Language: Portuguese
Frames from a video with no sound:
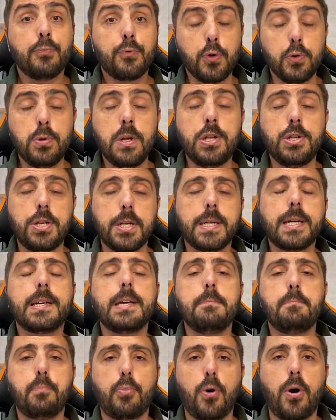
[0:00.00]
Tudo indica
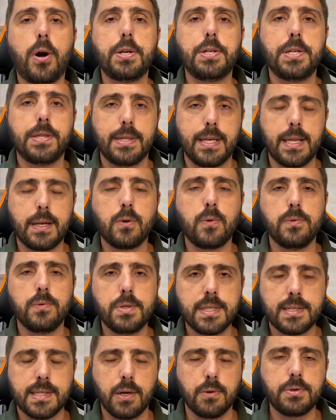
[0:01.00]
que pode ter
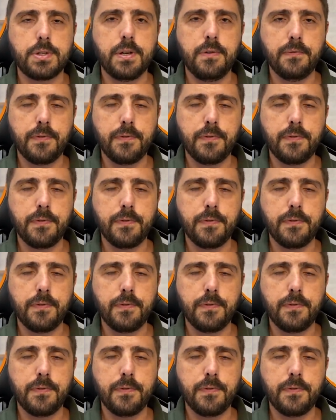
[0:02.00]
condição de